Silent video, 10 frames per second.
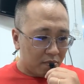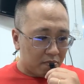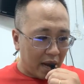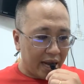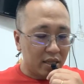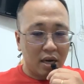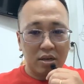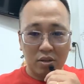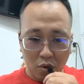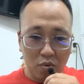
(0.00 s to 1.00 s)
bản
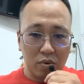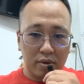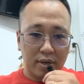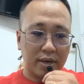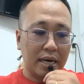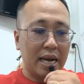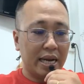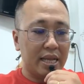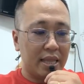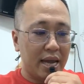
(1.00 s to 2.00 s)
thân chú là
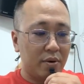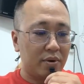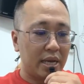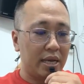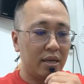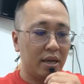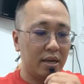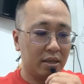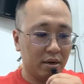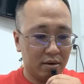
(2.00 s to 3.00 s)
đi theo cái
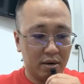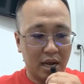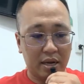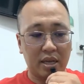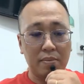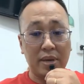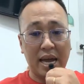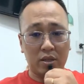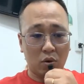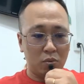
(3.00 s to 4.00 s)
hình tượng là kim
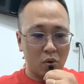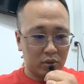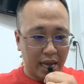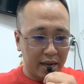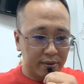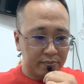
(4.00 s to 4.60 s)
cang thủ bồ tát